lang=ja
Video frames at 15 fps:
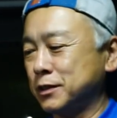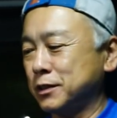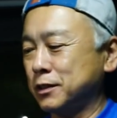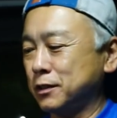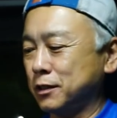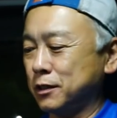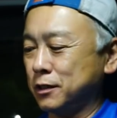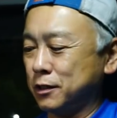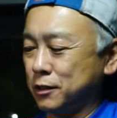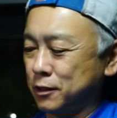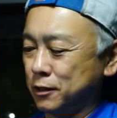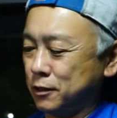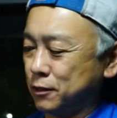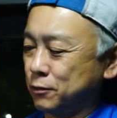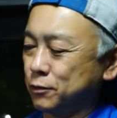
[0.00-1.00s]

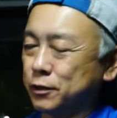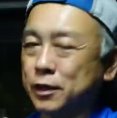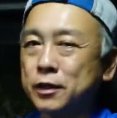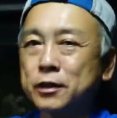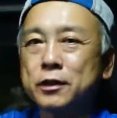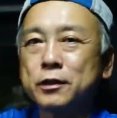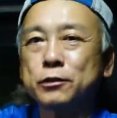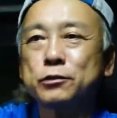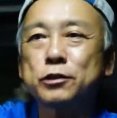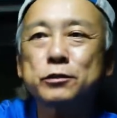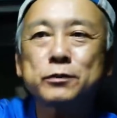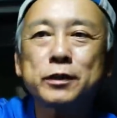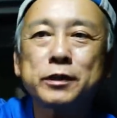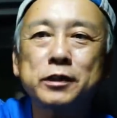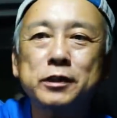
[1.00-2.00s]
えー、これね、これ
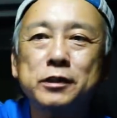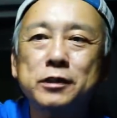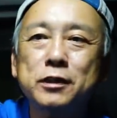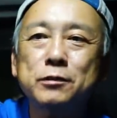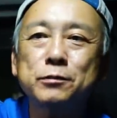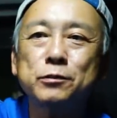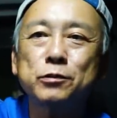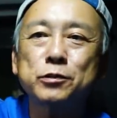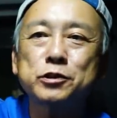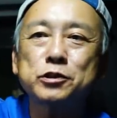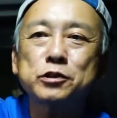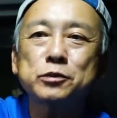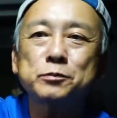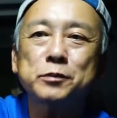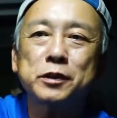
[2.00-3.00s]
は
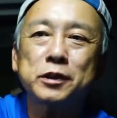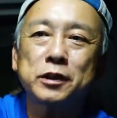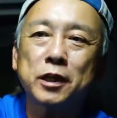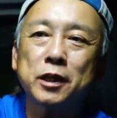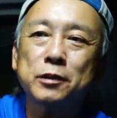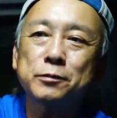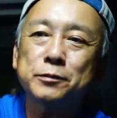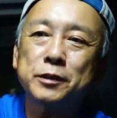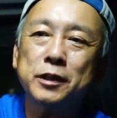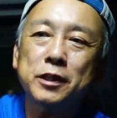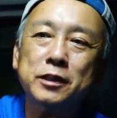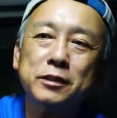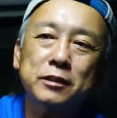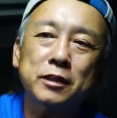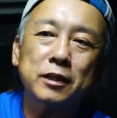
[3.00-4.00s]
EF50mm
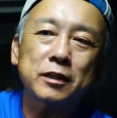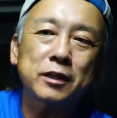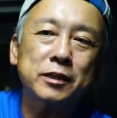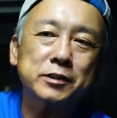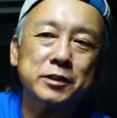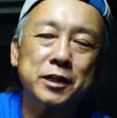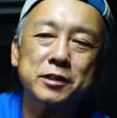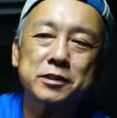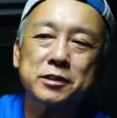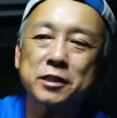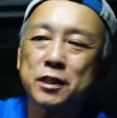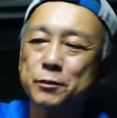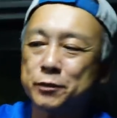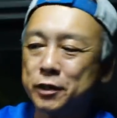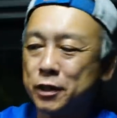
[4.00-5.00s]

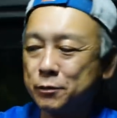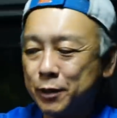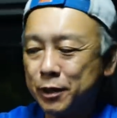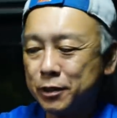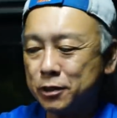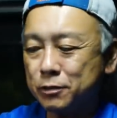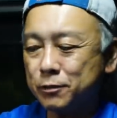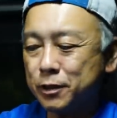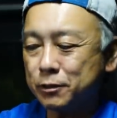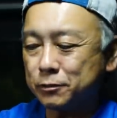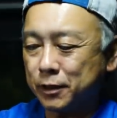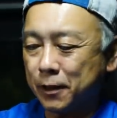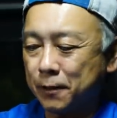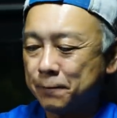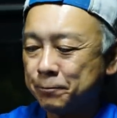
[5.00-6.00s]
F1.8ST い,、ま、いわゆ
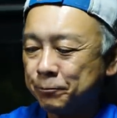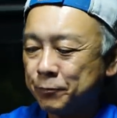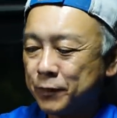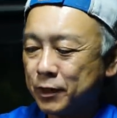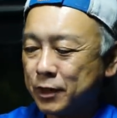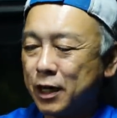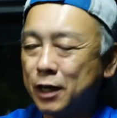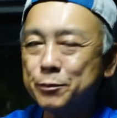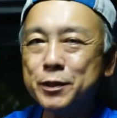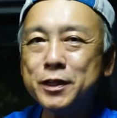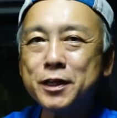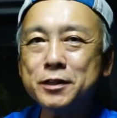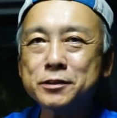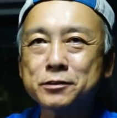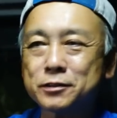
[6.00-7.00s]
るね、紙
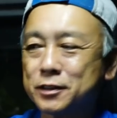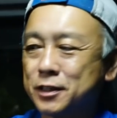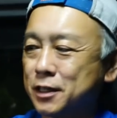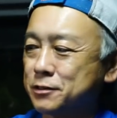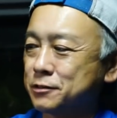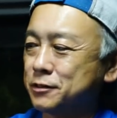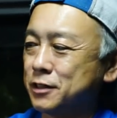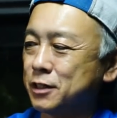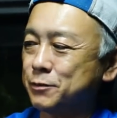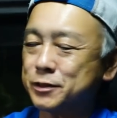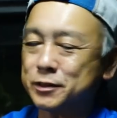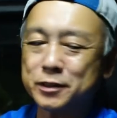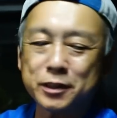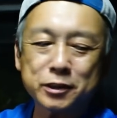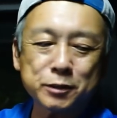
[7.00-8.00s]
レンズってやつになりま
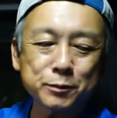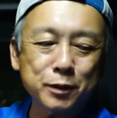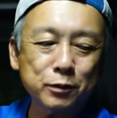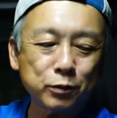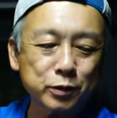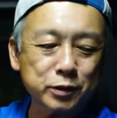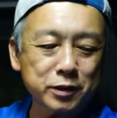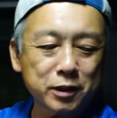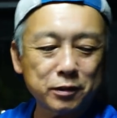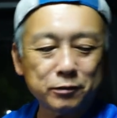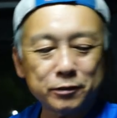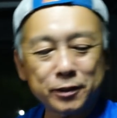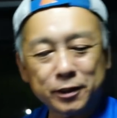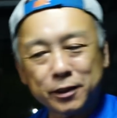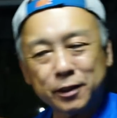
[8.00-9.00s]
すね。1万5000
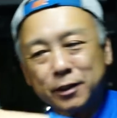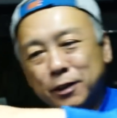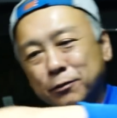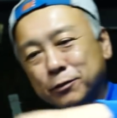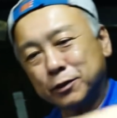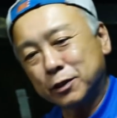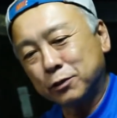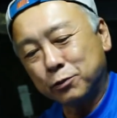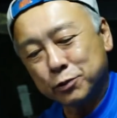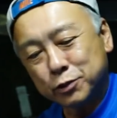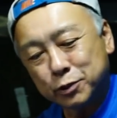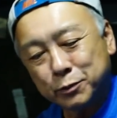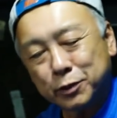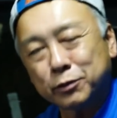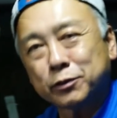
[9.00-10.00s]
円ぐらいでね、売ってる
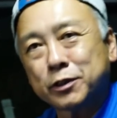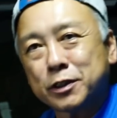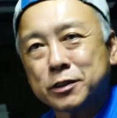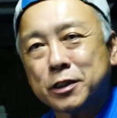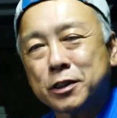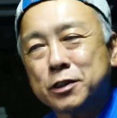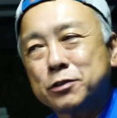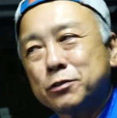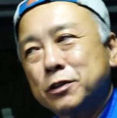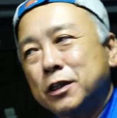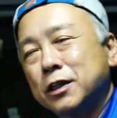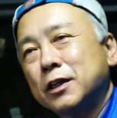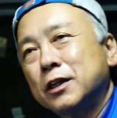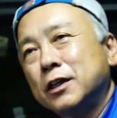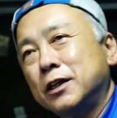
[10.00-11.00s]
50mm のレンズ、非常
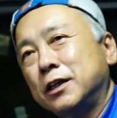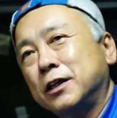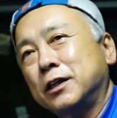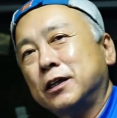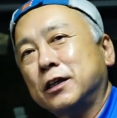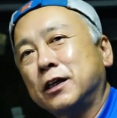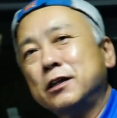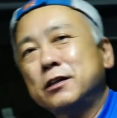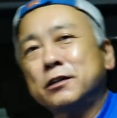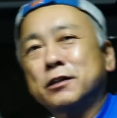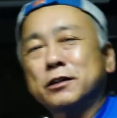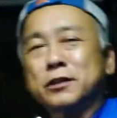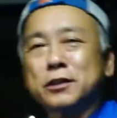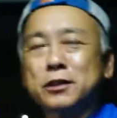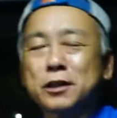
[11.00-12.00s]
に、えー、安
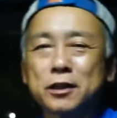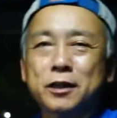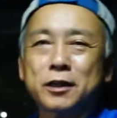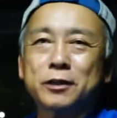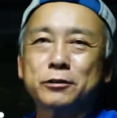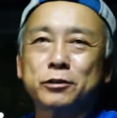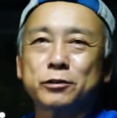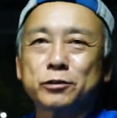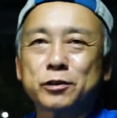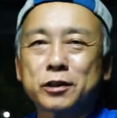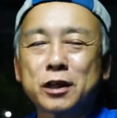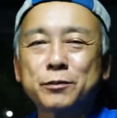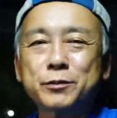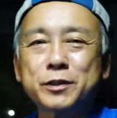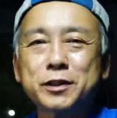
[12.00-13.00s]
価に手に入るということで、
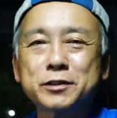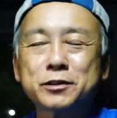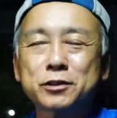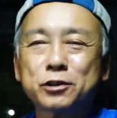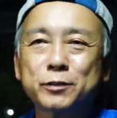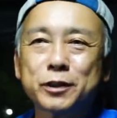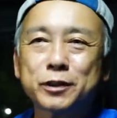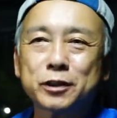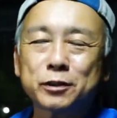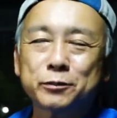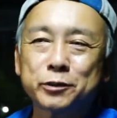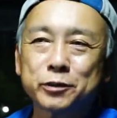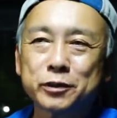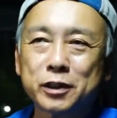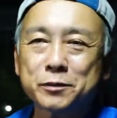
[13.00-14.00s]
紙レンズと呼ばれている
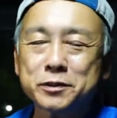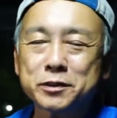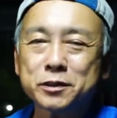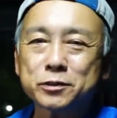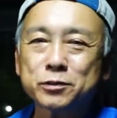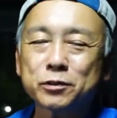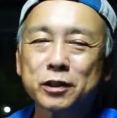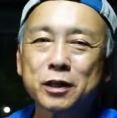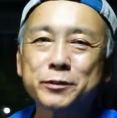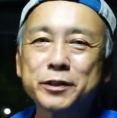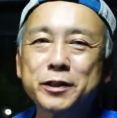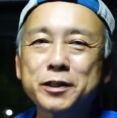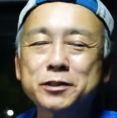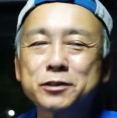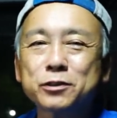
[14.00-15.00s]
ものになりますがその
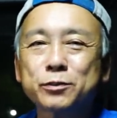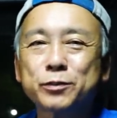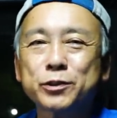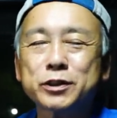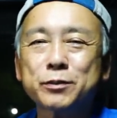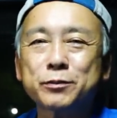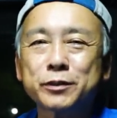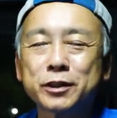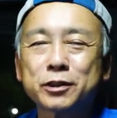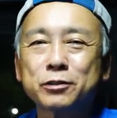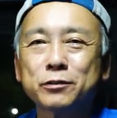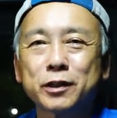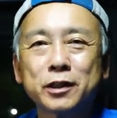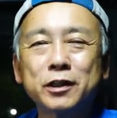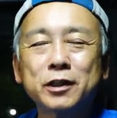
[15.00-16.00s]
紙レンズの描写もね、
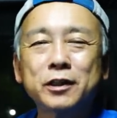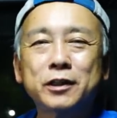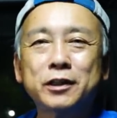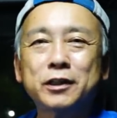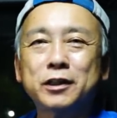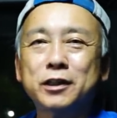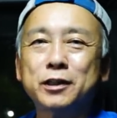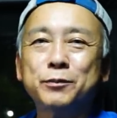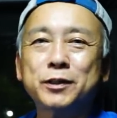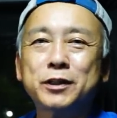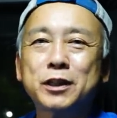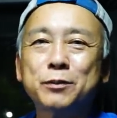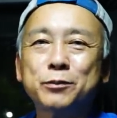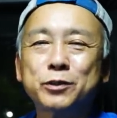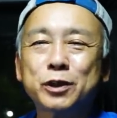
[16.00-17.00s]
今日は、えー、見
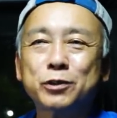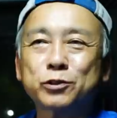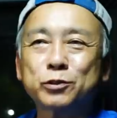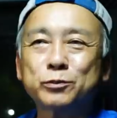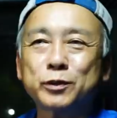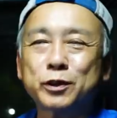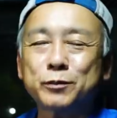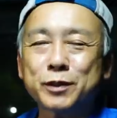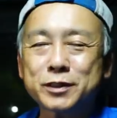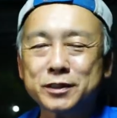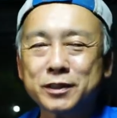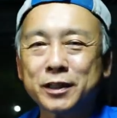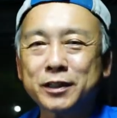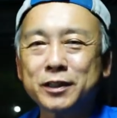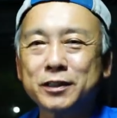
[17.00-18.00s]
てもらおうと思いま
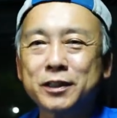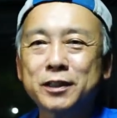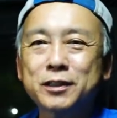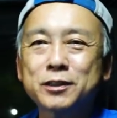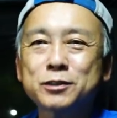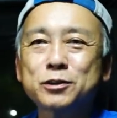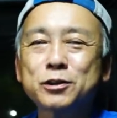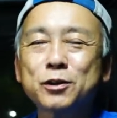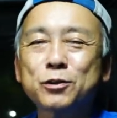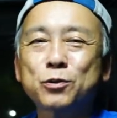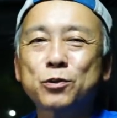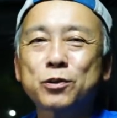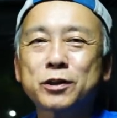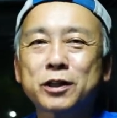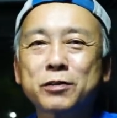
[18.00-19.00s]
す。はい、えー、それでは
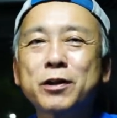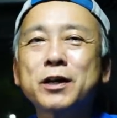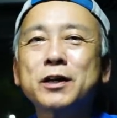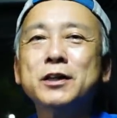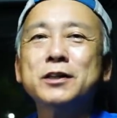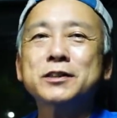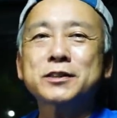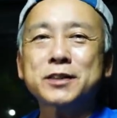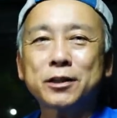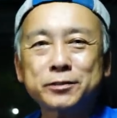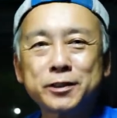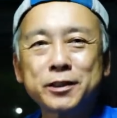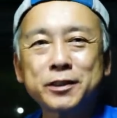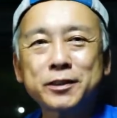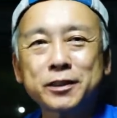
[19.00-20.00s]
ここからは
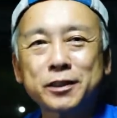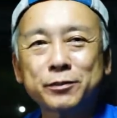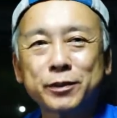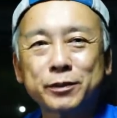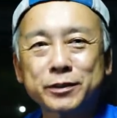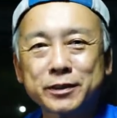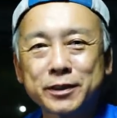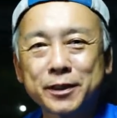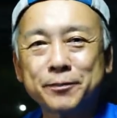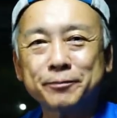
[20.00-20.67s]
作例になってまいりますね。